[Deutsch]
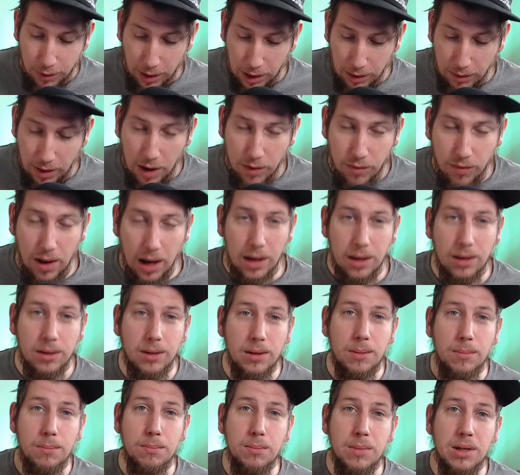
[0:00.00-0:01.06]
Fangen wir einfach an
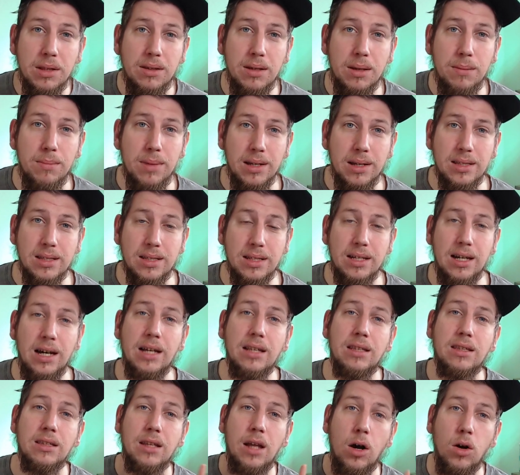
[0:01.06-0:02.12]
mit den besten
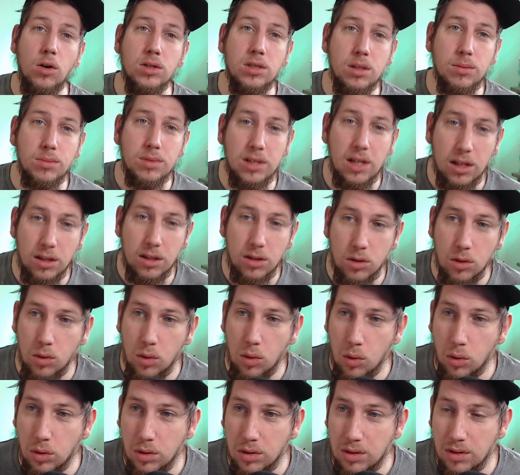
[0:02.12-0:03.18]
Karten aus dem Set
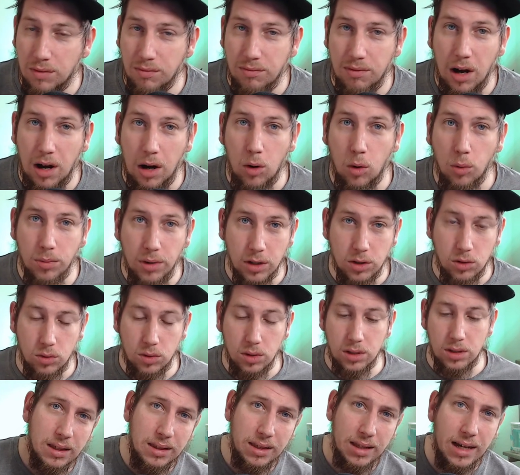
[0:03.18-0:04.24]
und warum das so
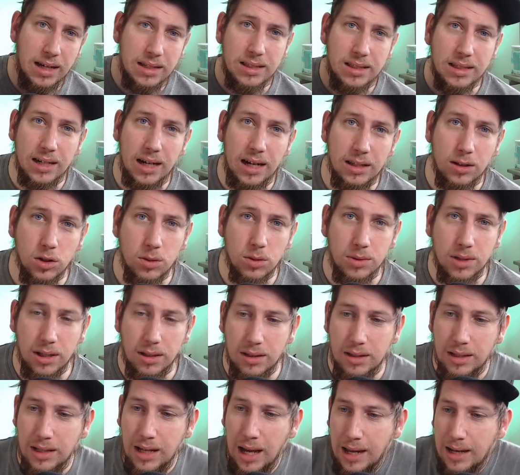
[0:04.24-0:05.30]
ist. Die erste Karte aus dem
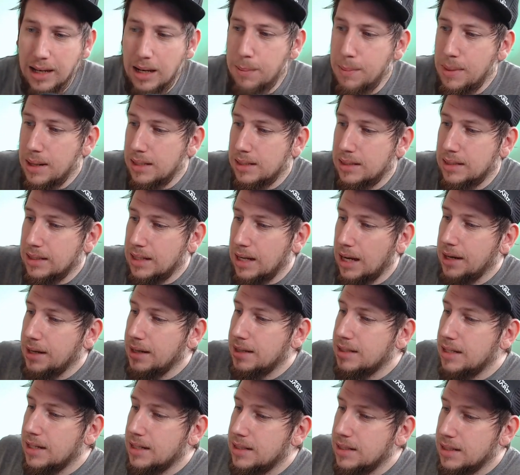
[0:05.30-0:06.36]
Set, die eine der besten Karten
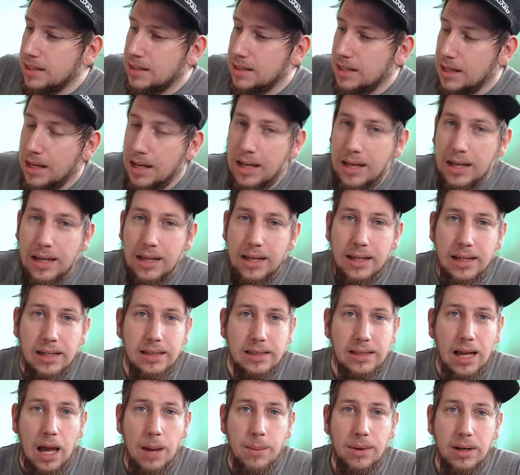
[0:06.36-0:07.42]
des Sets ist,
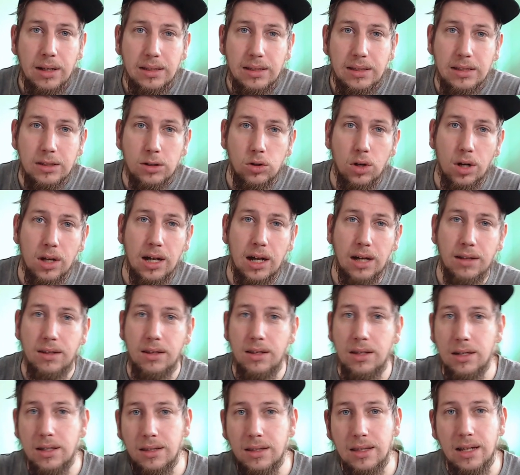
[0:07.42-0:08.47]
ist einmal diese tolle Karte
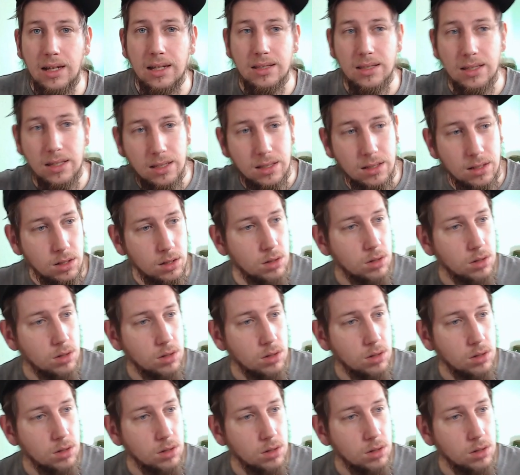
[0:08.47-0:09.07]
hier. Das ist